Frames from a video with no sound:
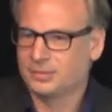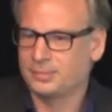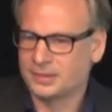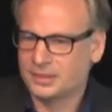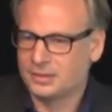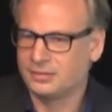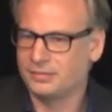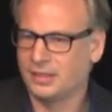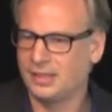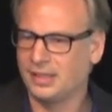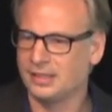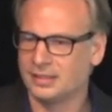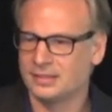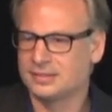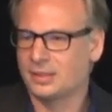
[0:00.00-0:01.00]
muss man es auch nicht
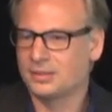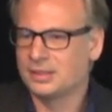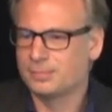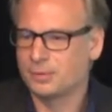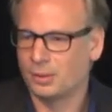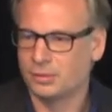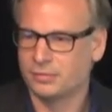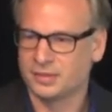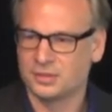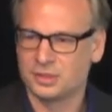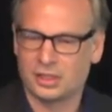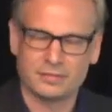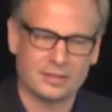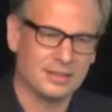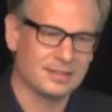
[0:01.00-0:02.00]
widerlegen. Dann ist es auch nicht
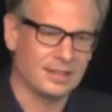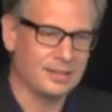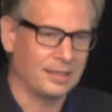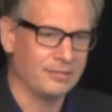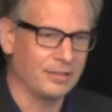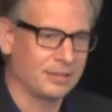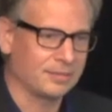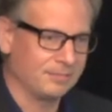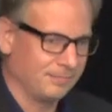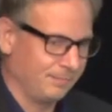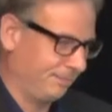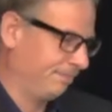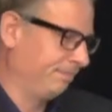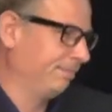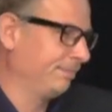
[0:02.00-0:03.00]
Pseudowissenschaft. Dann ist es halt einfach
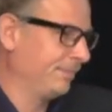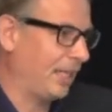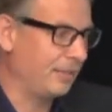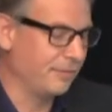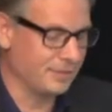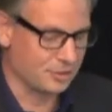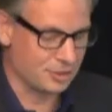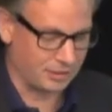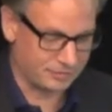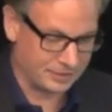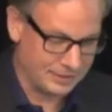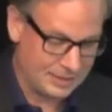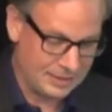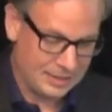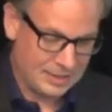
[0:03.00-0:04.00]
keine Wissenschaft.
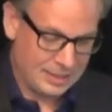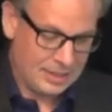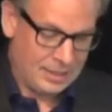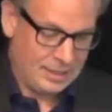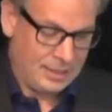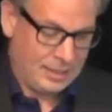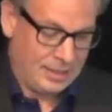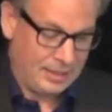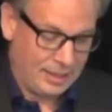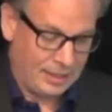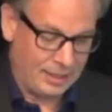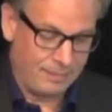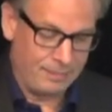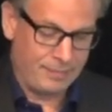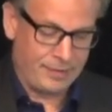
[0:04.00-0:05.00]

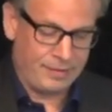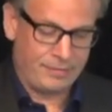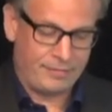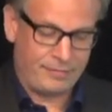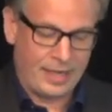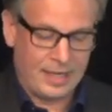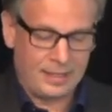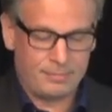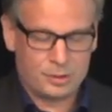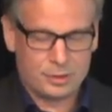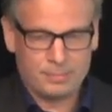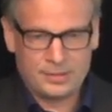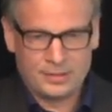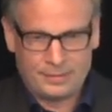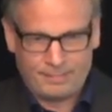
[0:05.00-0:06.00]
Ähm, werden
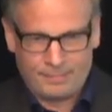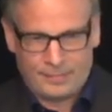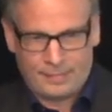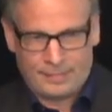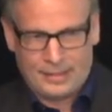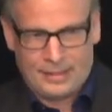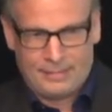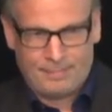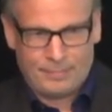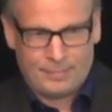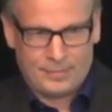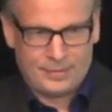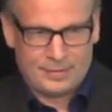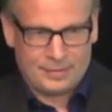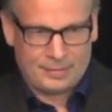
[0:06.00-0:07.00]
bestimmte ähm,